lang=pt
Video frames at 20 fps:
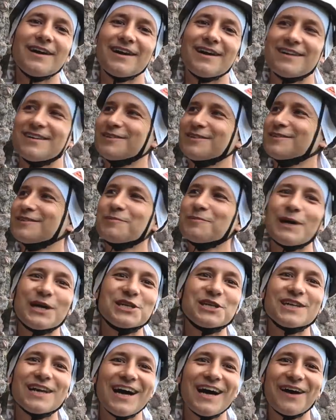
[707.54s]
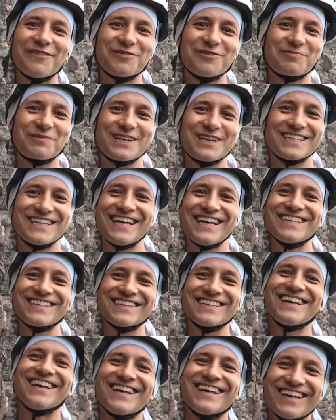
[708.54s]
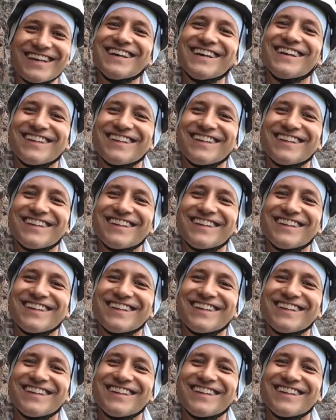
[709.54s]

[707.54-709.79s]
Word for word: É, inimaginável pra gente. Né? Sim!